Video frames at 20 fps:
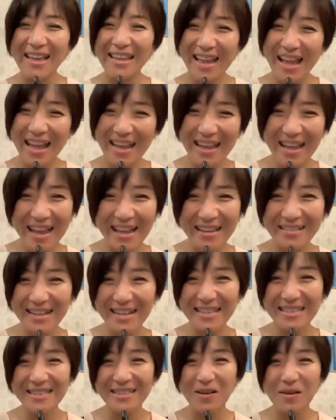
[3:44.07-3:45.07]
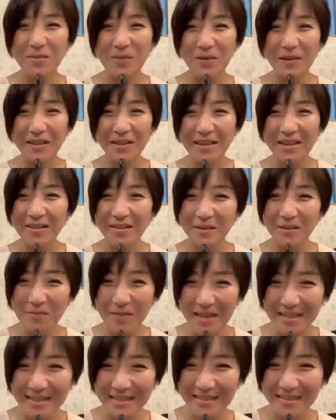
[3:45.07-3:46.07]
大変嬉しく思っており
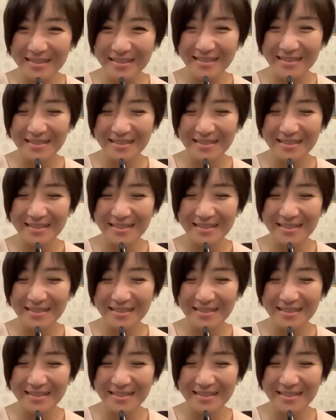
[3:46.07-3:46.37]
ます。